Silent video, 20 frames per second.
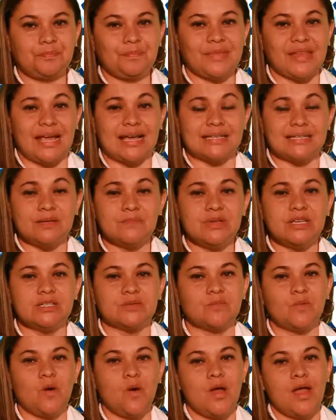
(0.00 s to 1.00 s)

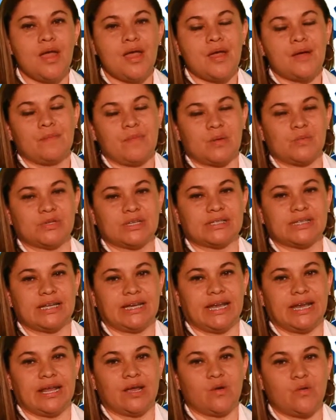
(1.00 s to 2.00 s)
Asimismo, vamos a
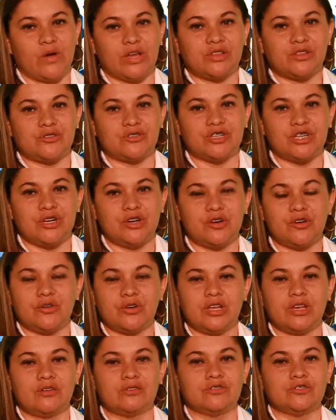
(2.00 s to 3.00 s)
tener encuentros
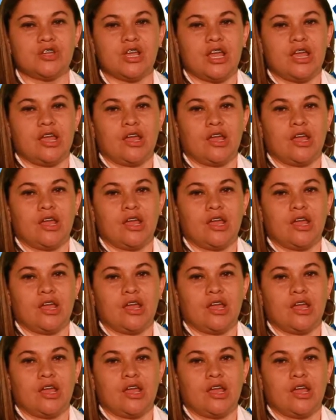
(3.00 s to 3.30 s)
sincrónicos